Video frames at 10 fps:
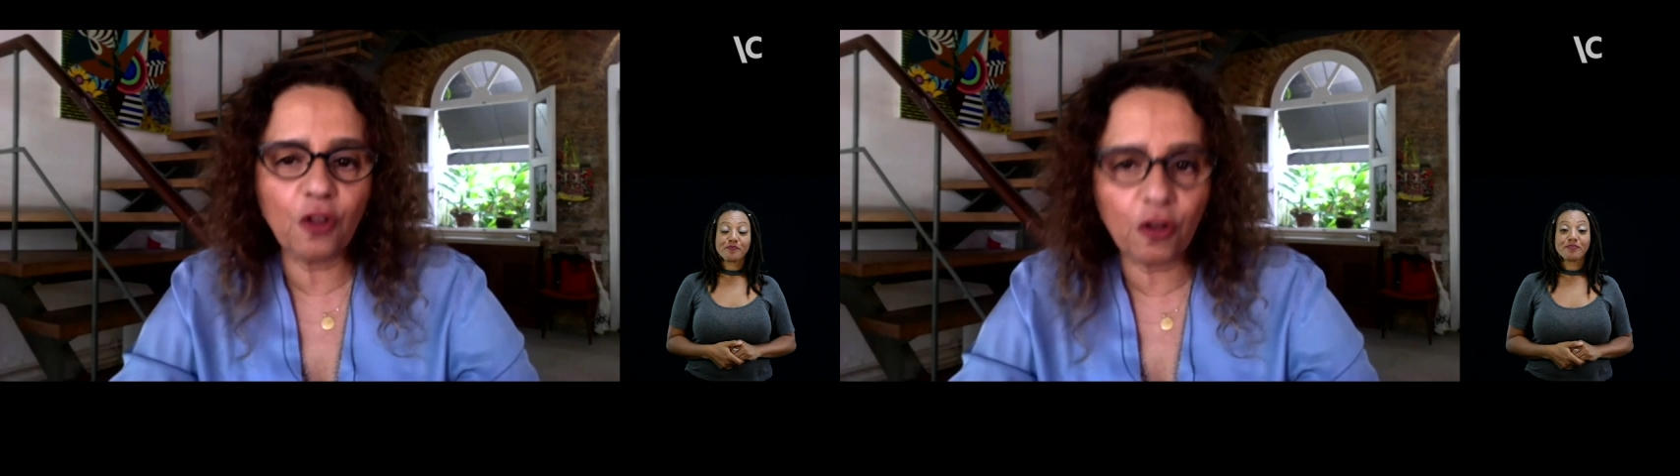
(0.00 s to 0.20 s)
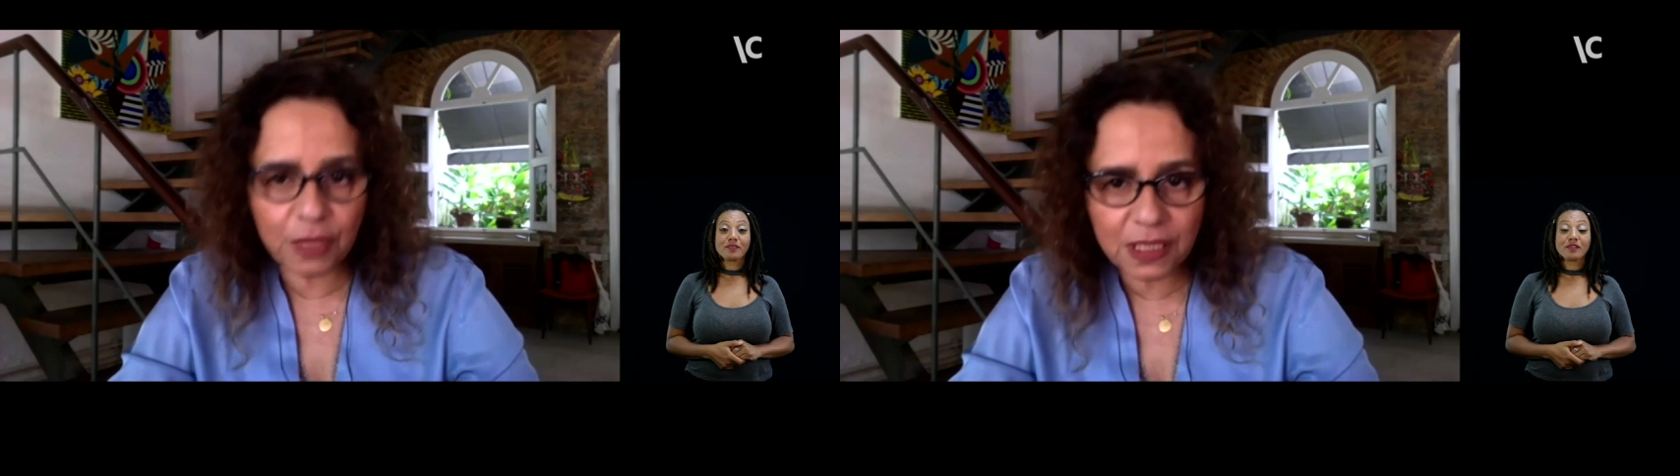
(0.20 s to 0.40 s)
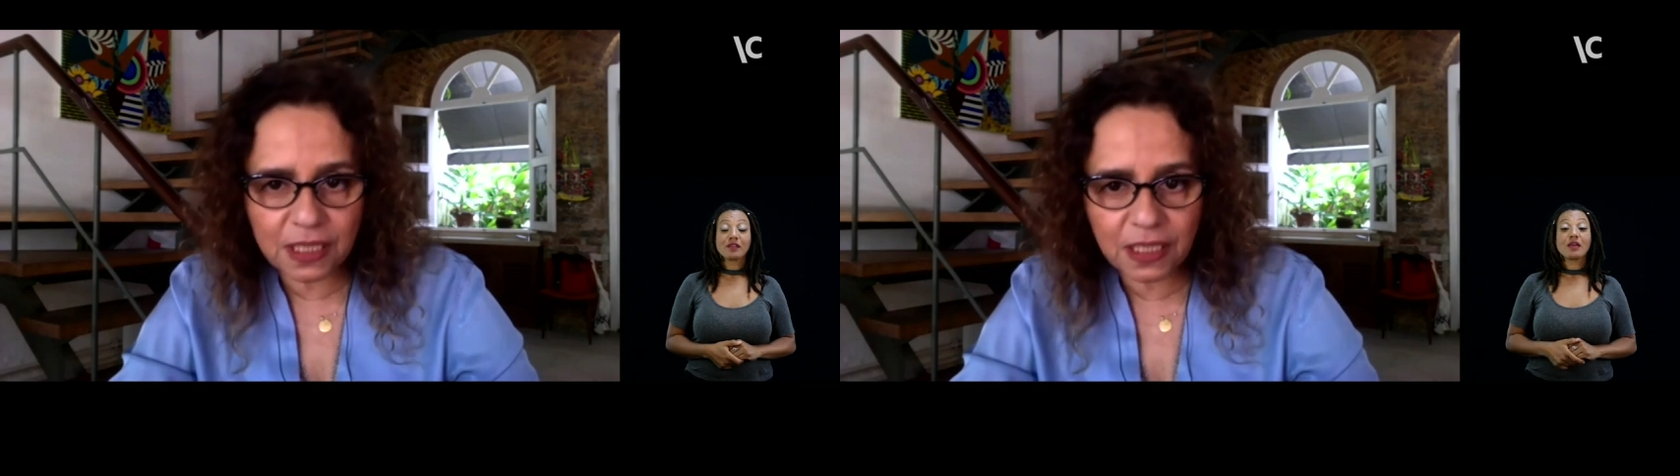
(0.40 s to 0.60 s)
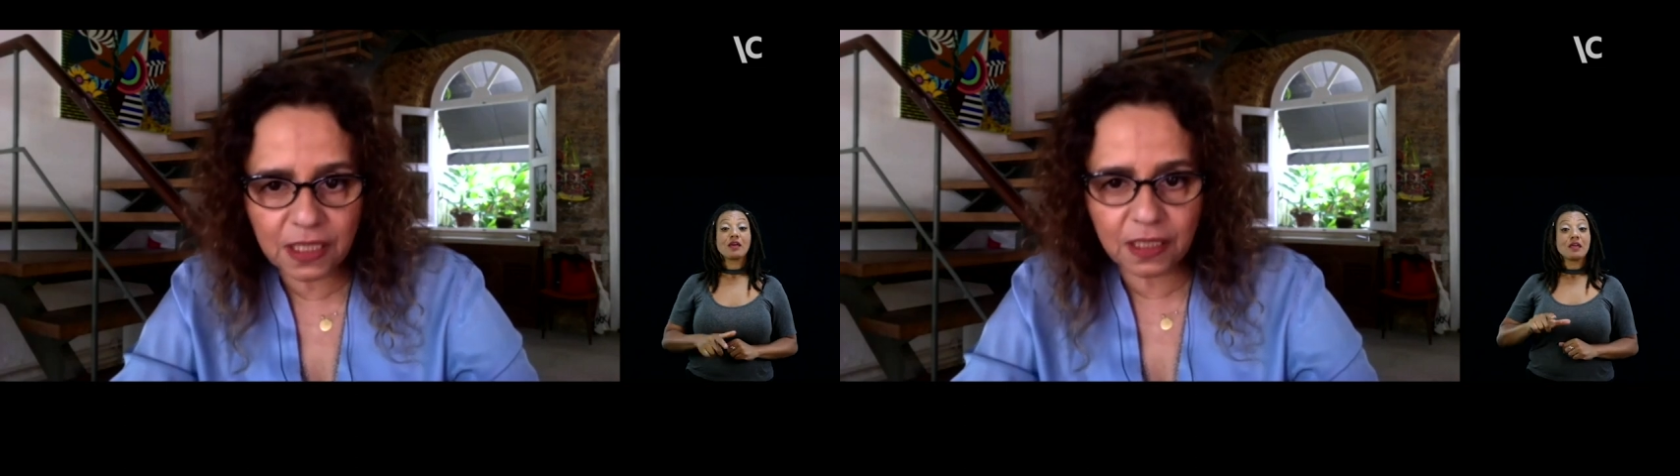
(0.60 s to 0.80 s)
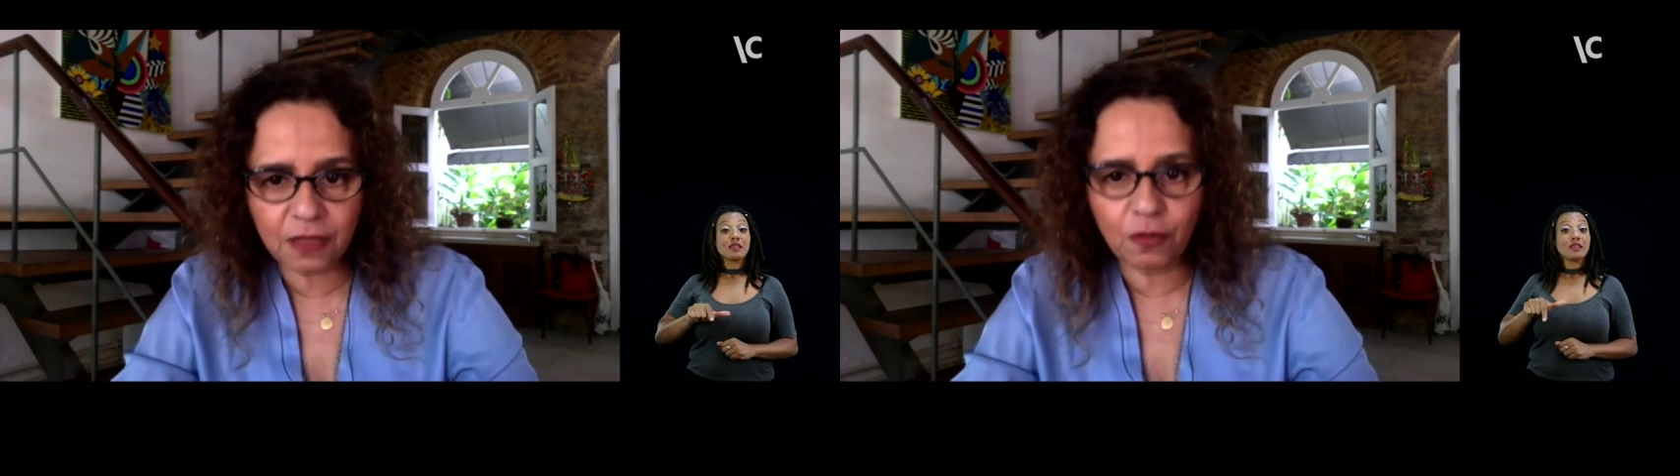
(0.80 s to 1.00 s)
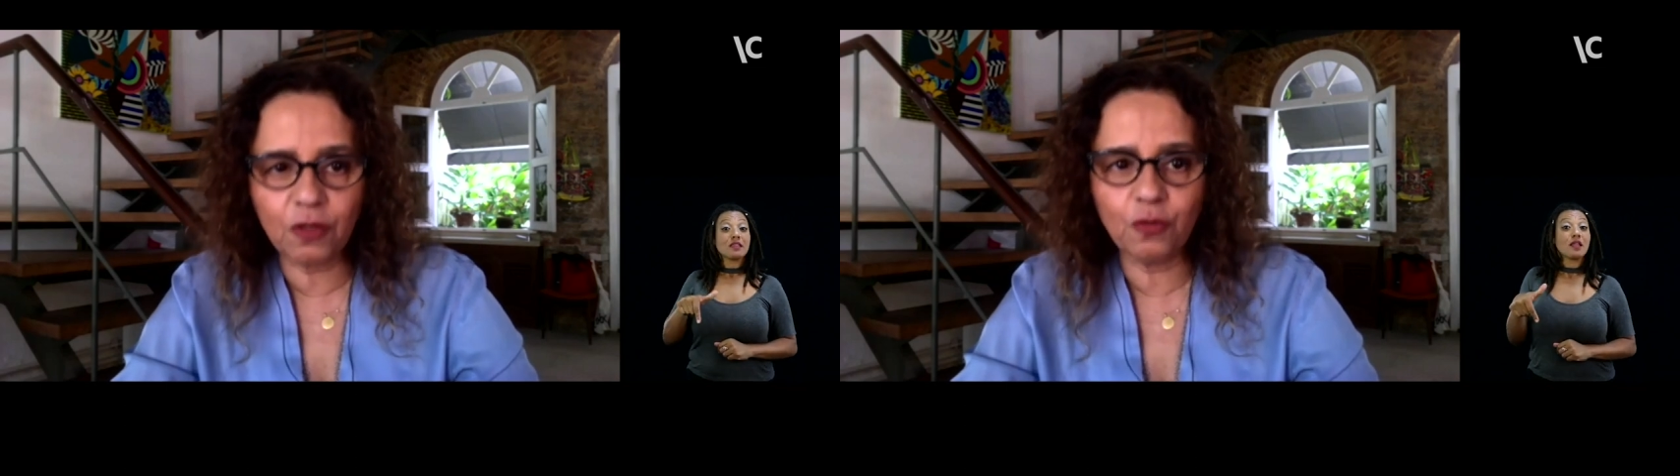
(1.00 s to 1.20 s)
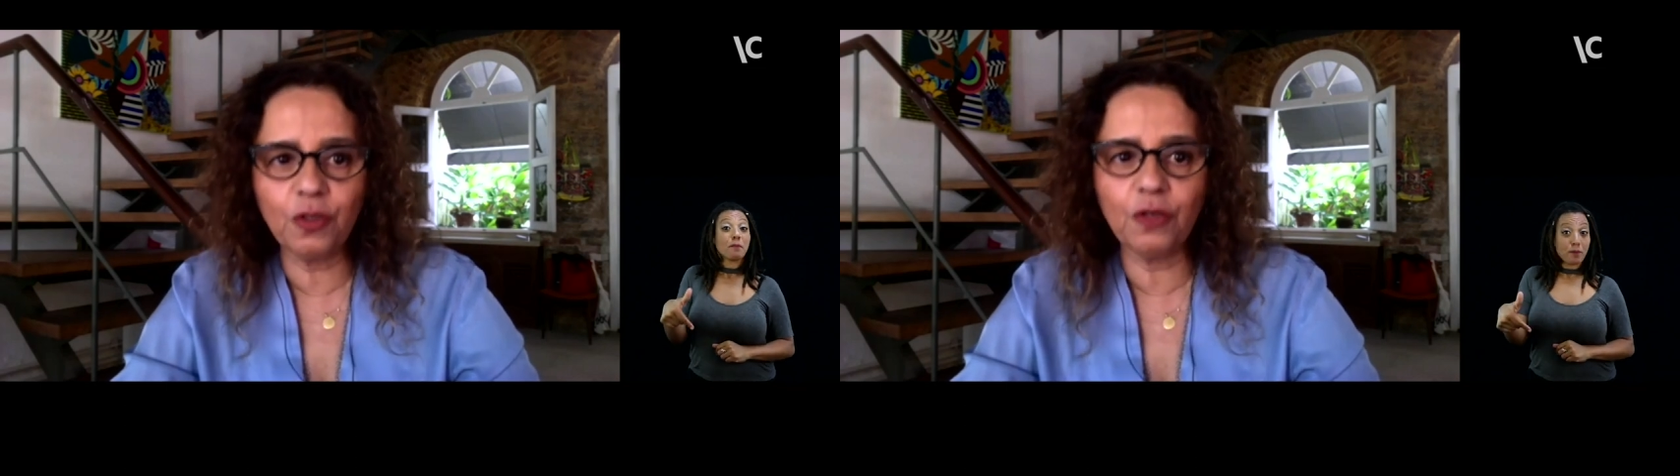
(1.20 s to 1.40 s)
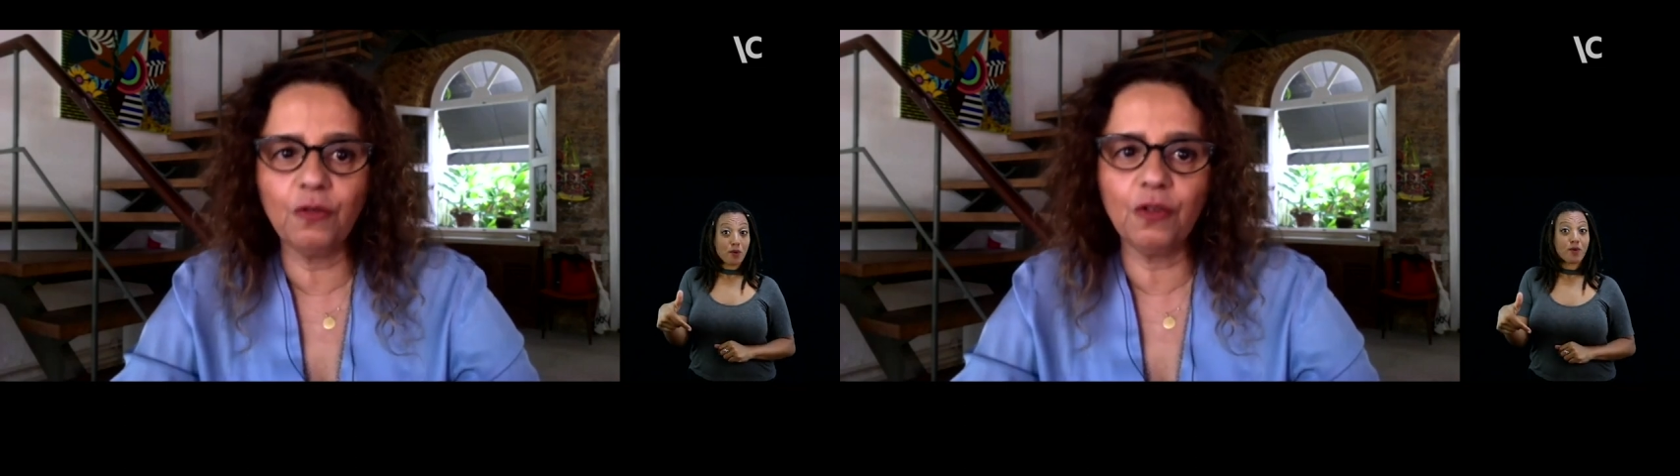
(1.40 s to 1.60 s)
logo em seguida, quando
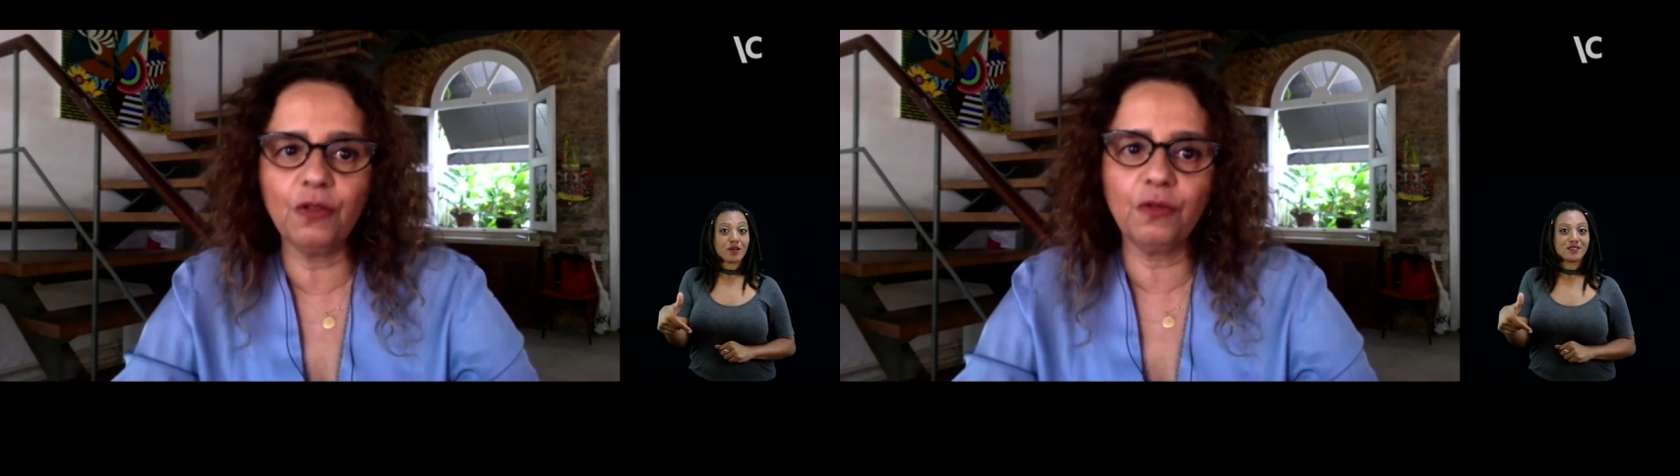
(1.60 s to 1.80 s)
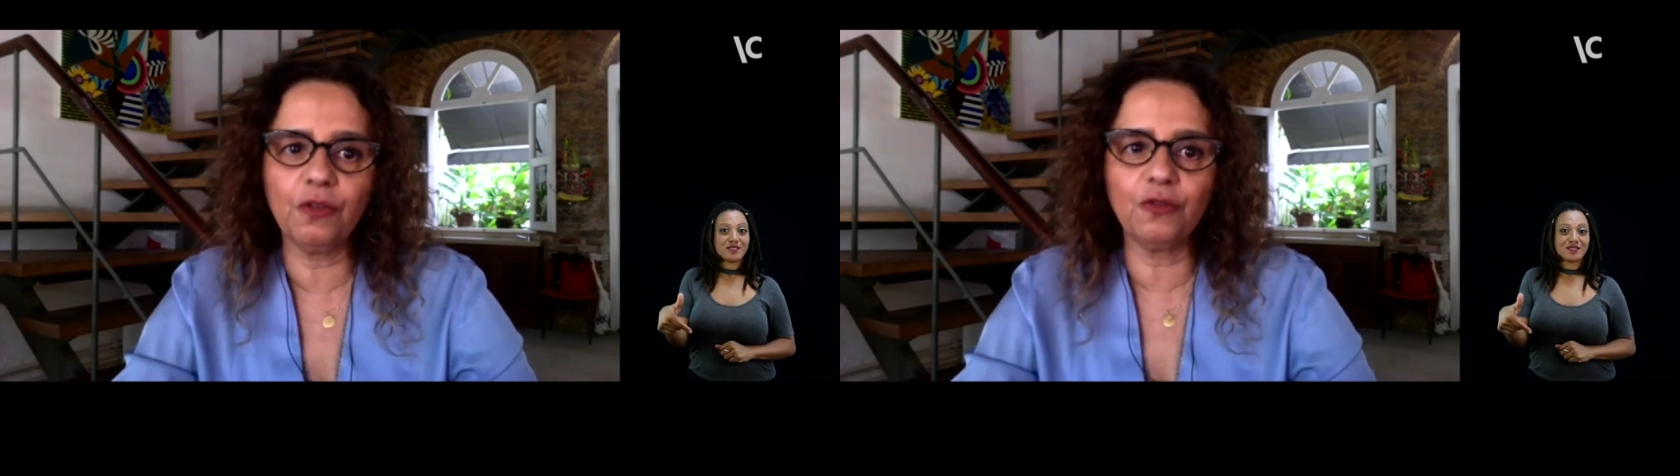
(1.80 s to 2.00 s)
eu, eu,